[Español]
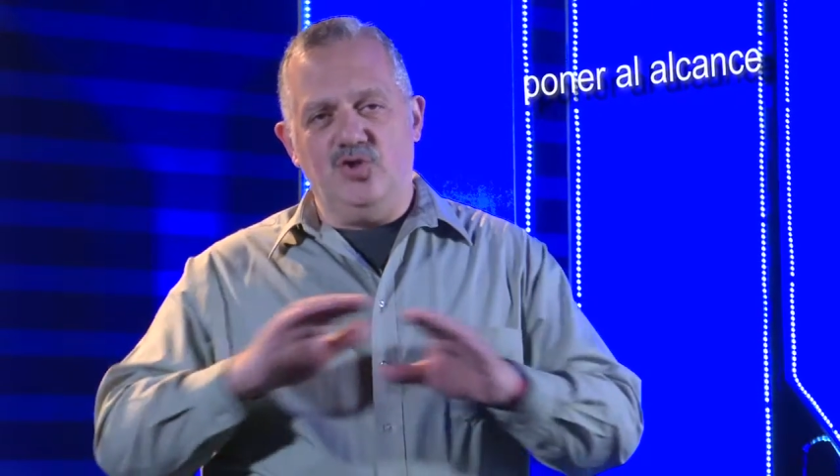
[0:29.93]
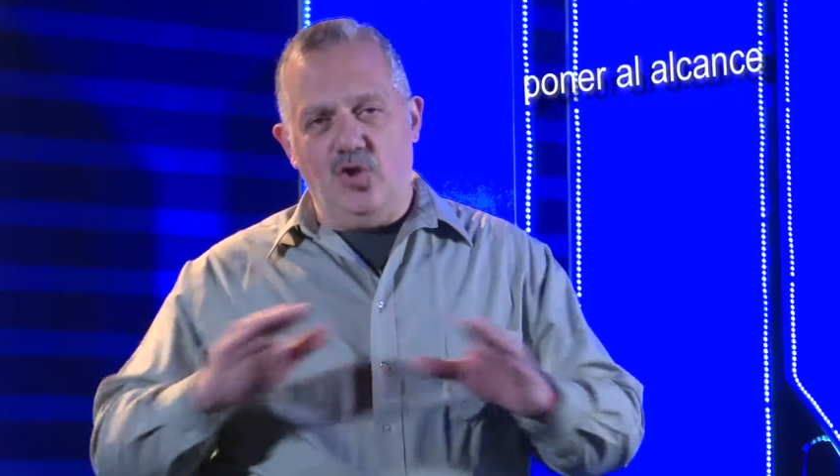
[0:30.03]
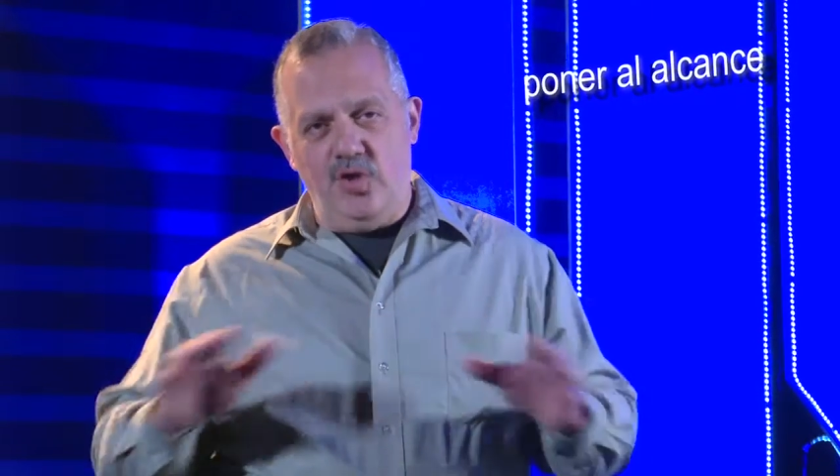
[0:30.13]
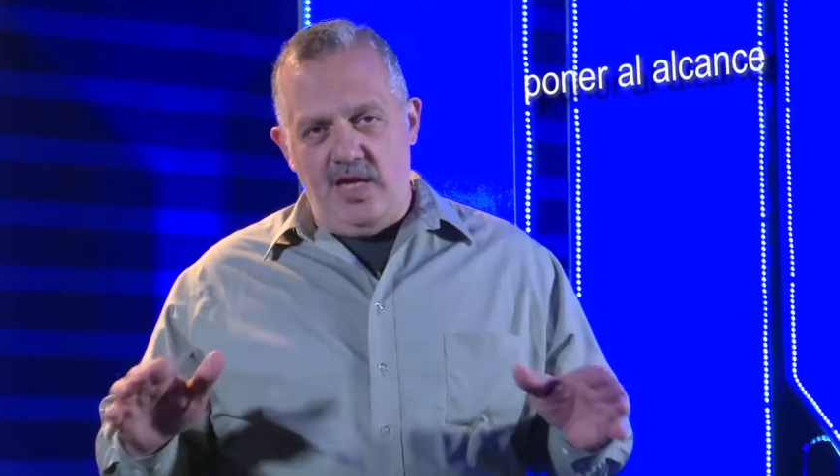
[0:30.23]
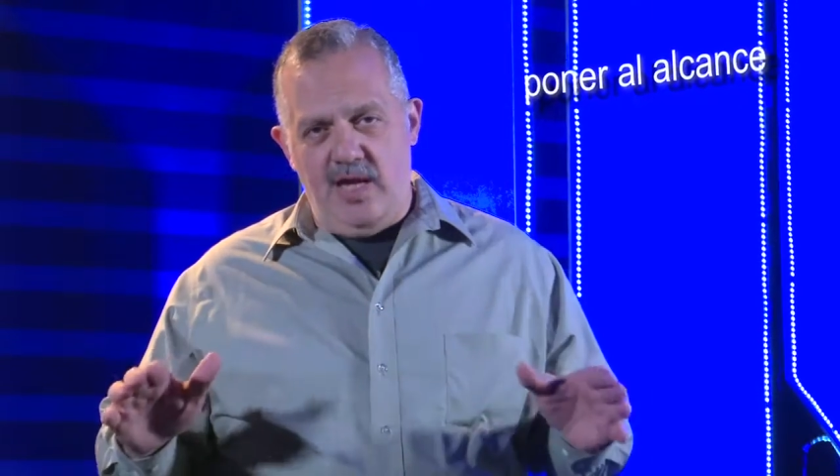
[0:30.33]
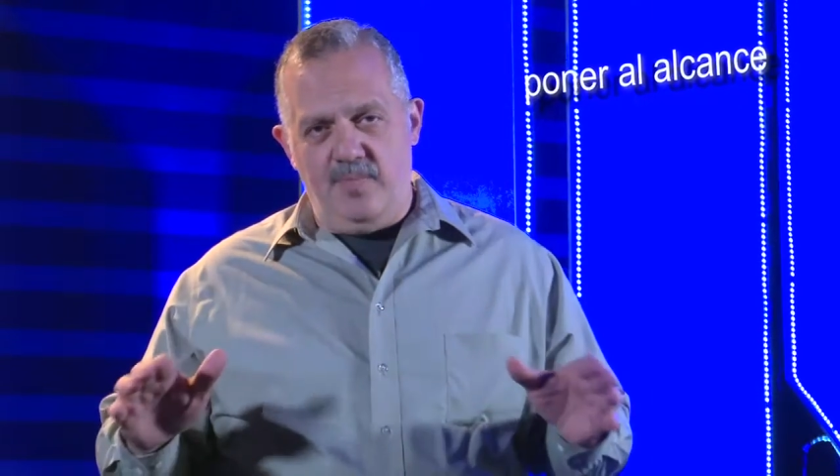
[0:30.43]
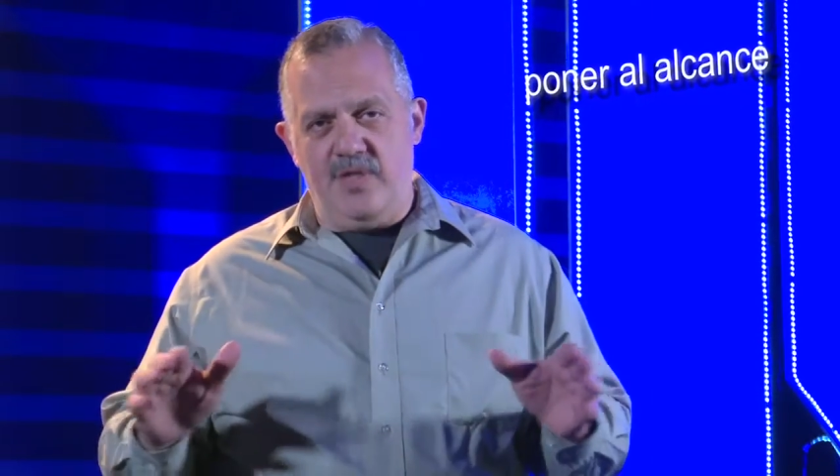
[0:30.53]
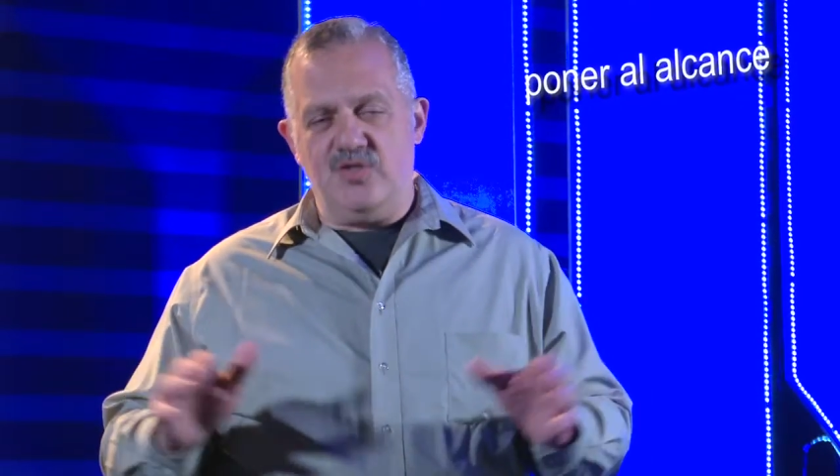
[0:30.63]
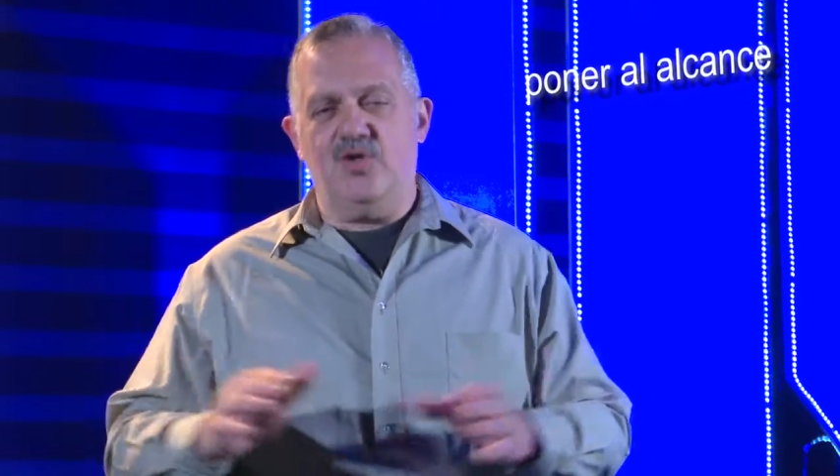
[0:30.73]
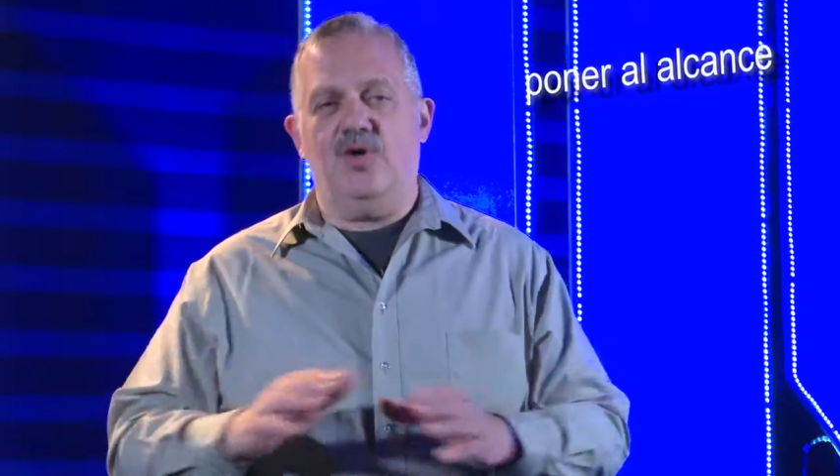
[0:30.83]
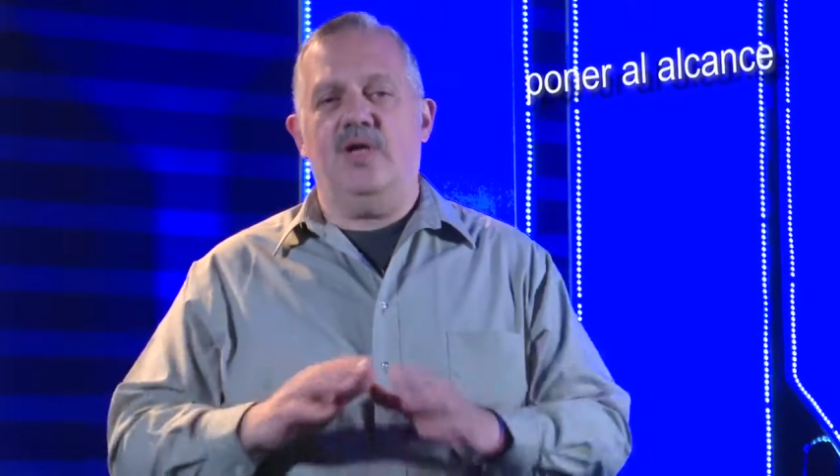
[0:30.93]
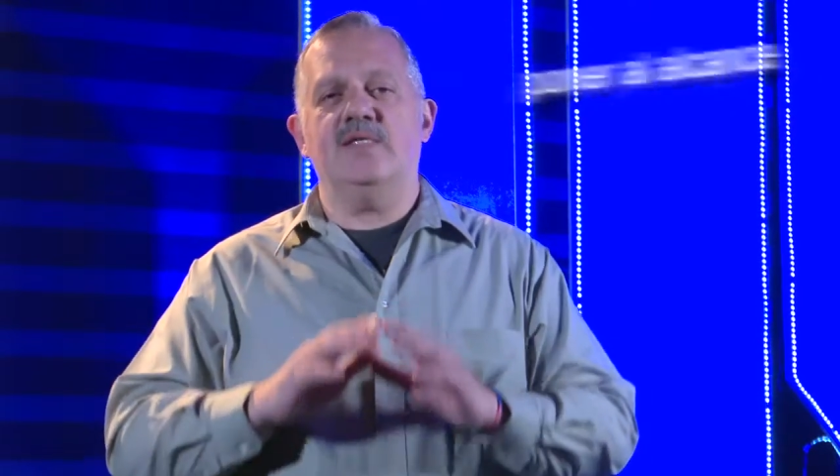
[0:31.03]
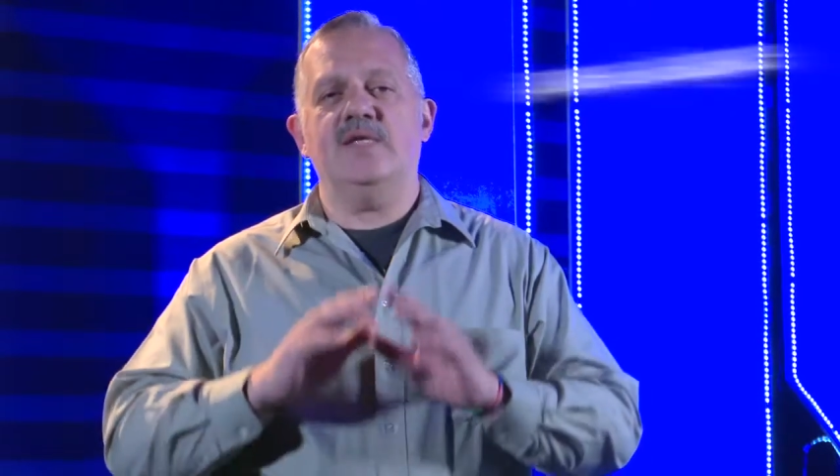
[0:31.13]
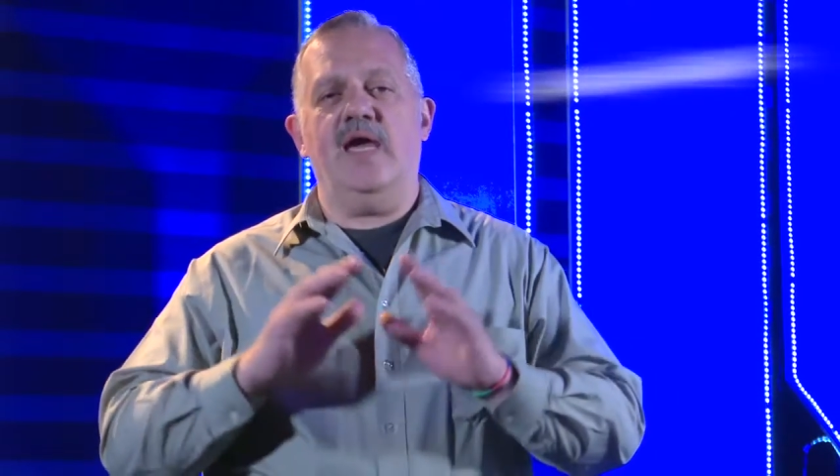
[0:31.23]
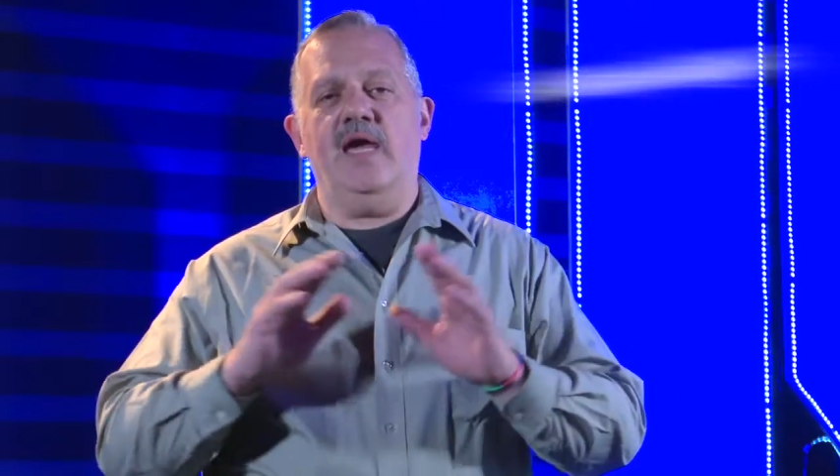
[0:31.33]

todas las personas,